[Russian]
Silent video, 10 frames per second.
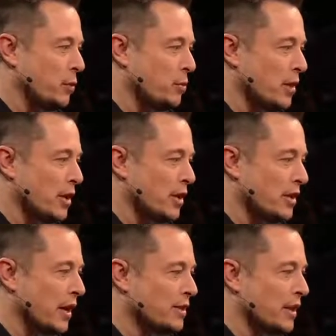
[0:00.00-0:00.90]
создать
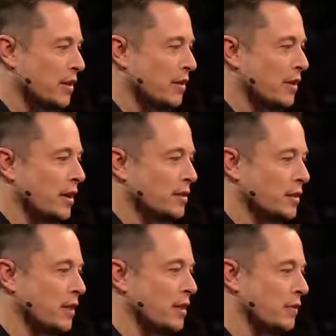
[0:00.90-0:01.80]
туннель, который
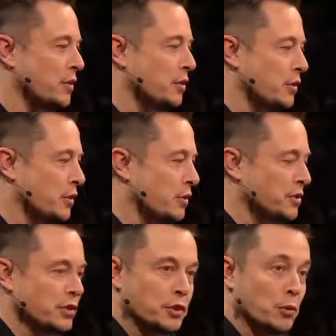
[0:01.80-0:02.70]
выдерживает давление
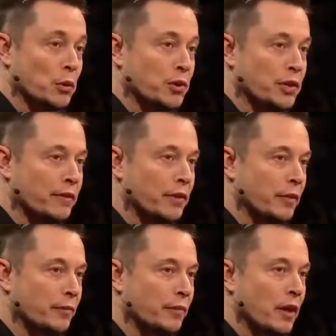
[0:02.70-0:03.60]
грунтовых вод,
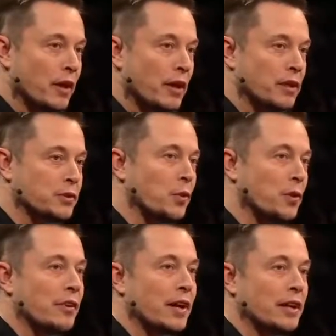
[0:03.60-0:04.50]
то
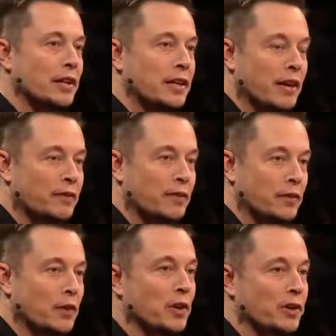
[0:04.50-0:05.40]
он подойдет
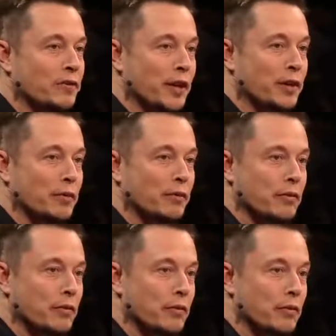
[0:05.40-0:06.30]
и для вакуума.